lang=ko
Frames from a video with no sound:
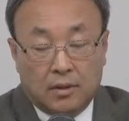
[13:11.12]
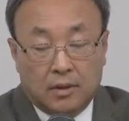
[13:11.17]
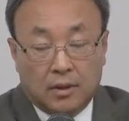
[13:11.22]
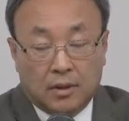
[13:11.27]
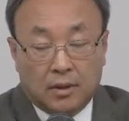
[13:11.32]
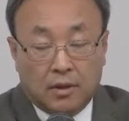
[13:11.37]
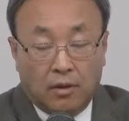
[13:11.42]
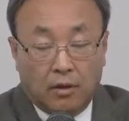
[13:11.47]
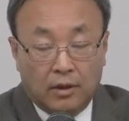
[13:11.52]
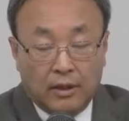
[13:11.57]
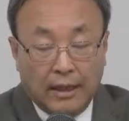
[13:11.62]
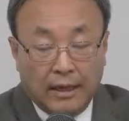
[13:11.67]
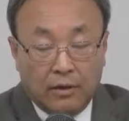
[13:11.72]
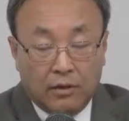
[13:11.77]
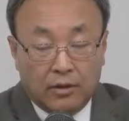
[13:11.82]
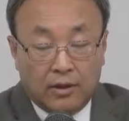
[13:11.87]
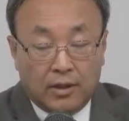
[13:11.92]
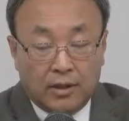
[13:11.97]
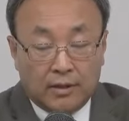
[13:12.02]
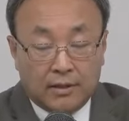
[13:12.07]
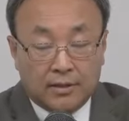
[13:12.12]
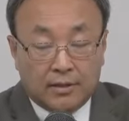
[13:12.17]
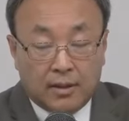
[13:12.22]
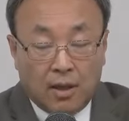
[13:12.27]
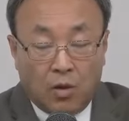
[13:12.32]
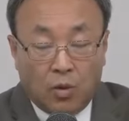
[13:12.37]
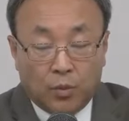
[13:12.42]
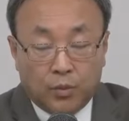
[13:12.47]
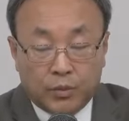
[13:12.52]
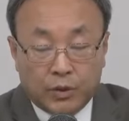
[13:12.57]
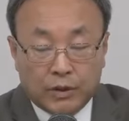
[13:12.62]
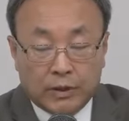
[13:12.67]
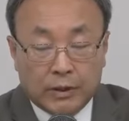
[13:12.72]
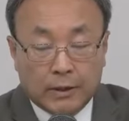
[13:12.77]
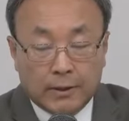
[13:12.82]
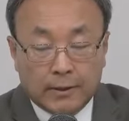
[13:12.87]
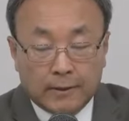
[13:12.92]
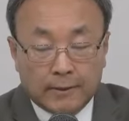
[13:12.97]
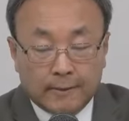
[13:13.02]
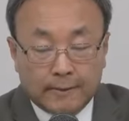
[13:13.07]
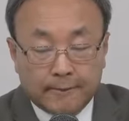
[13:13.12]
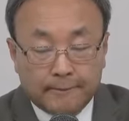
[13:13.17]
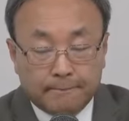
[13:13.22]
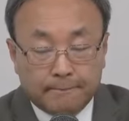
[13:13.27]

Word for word: 네, 그런 단어들이 싹 없어진 거예요.